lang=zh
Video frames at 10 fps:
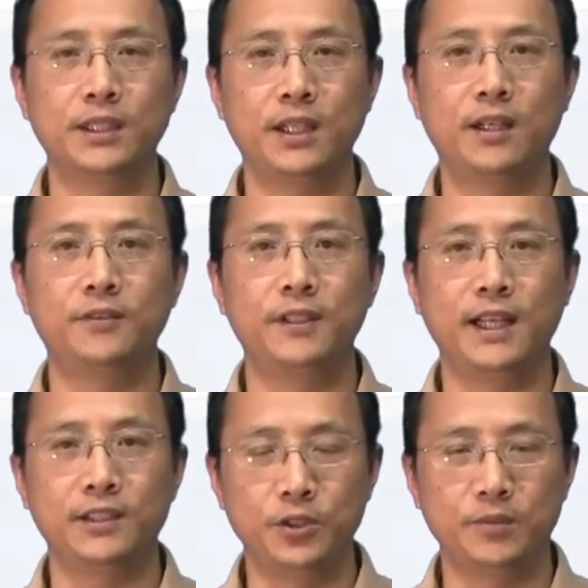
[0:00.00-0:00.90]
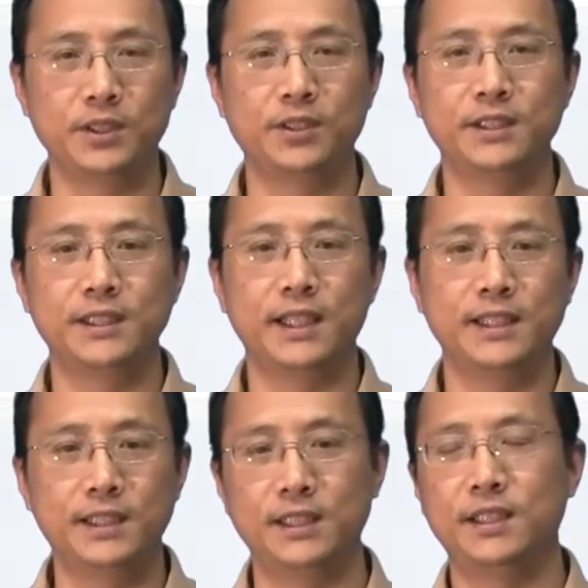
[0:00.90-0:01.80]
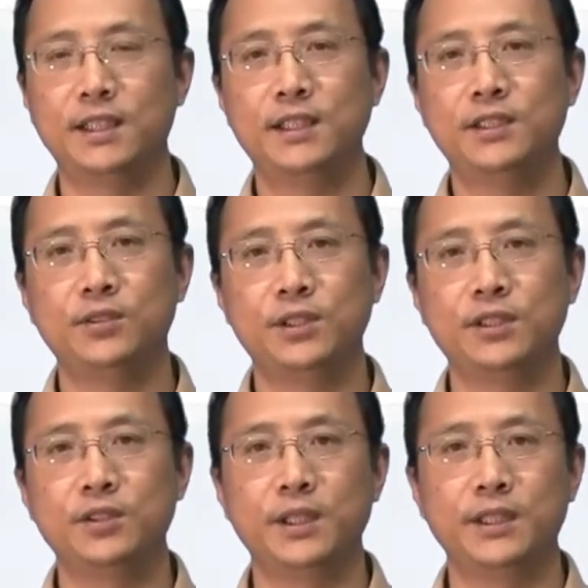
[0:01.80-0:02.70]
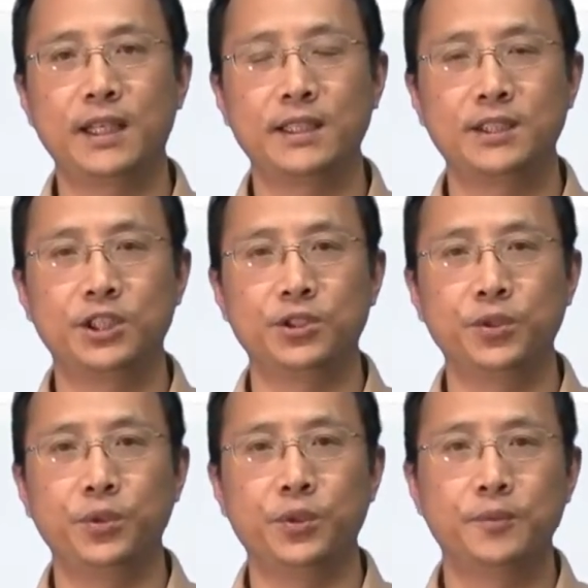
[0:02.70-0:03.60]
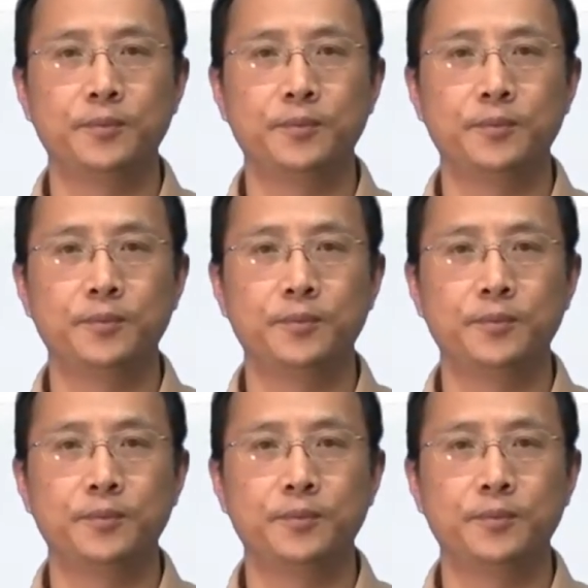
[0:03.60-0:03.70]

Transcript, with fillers: 第二分量全部收集在一起，就称作为它的值域。